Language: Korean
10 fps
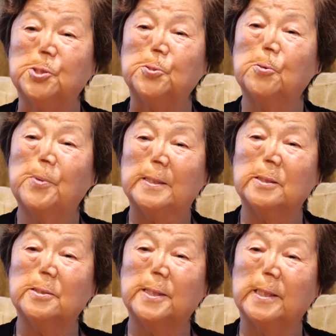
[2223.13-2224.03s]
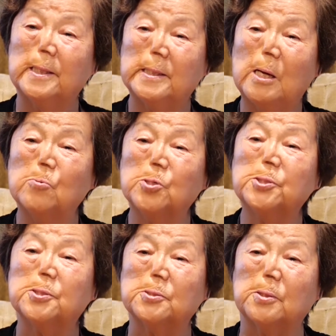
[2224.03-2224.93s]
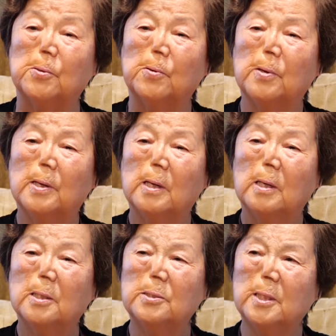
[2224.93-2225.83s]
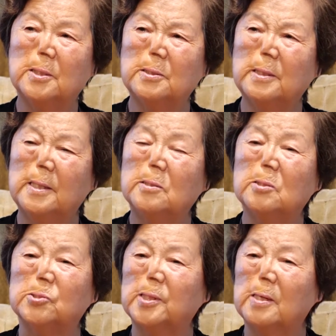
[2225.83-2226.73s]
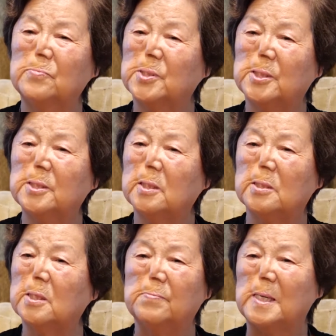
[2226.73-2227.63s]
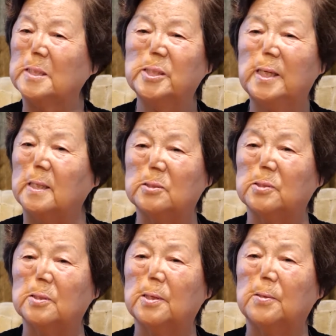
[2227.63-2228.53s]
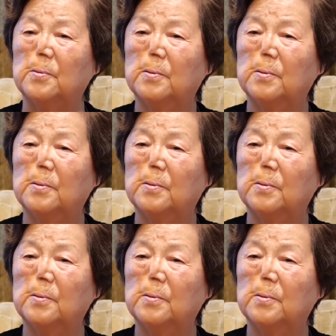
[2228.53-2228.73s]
치료받는 데는 따로 있었어요. 근데 그때는 그 사람들이 그리, 그리 많지 않았을 거예요.